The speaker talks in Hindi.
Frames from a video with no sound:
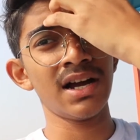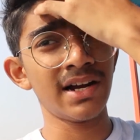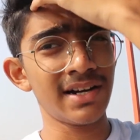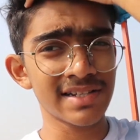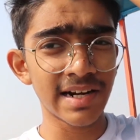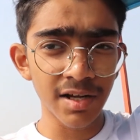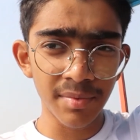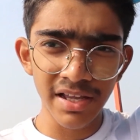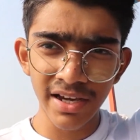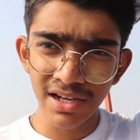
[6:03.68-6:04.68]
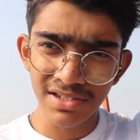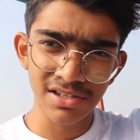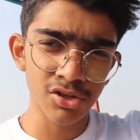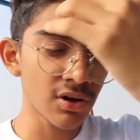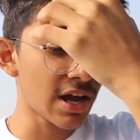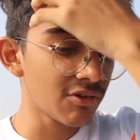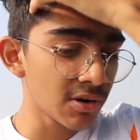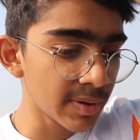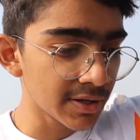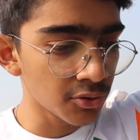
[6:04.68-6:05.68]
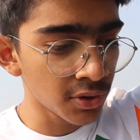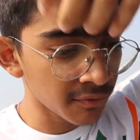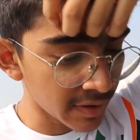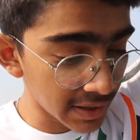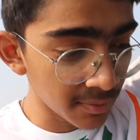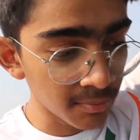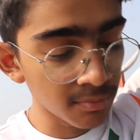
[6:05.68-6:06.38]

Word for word: एंड सेटअप आ जाएगा अच्छे से तो आई विल बी डूइंग वेरी